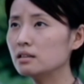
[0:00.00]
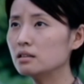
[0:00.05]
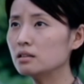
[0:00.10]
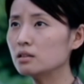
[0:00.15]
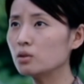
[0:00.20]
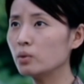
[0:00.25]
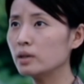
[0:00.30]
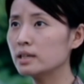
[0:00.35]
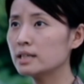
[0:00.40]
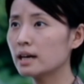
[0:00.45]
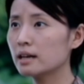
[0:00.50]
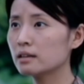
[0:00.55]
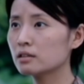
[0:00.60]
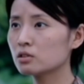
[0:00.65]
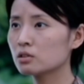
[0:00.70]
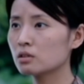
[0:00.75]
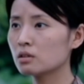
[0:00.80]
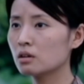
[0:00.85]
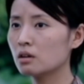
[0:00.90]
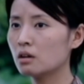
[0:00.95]
Chính là lần
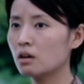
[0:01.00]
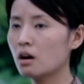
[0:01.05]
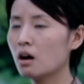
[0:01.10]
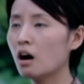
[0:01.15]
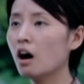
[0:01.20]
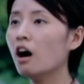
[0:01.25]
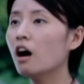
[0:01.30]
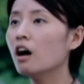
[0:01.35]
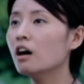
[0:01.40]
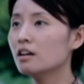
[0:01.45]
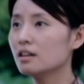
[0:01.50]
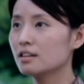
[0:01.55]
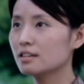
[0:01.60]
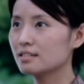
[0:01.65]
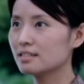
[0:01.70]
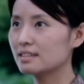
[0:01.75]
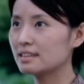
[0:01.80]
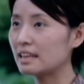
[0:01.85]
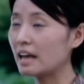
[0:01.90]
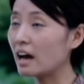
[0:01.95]
này khi cô ấy trở
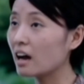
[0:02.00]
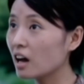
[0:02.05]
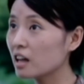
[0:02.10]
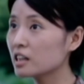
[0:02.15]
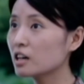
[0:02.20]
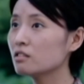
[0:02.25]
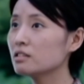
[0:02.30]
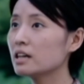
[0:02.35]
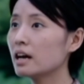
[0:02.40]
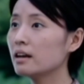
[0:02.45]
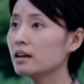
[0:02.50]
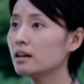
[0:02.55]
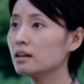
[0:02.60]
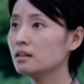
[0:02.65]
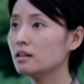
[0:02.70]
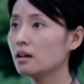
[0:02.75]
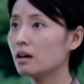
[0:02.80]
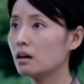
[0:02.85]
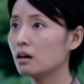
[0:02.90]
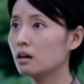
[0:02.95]
về nhà, chính
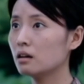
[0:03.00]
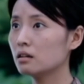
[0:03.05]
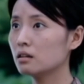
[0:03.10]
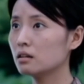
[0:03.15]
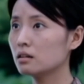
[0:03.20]
là hôm cô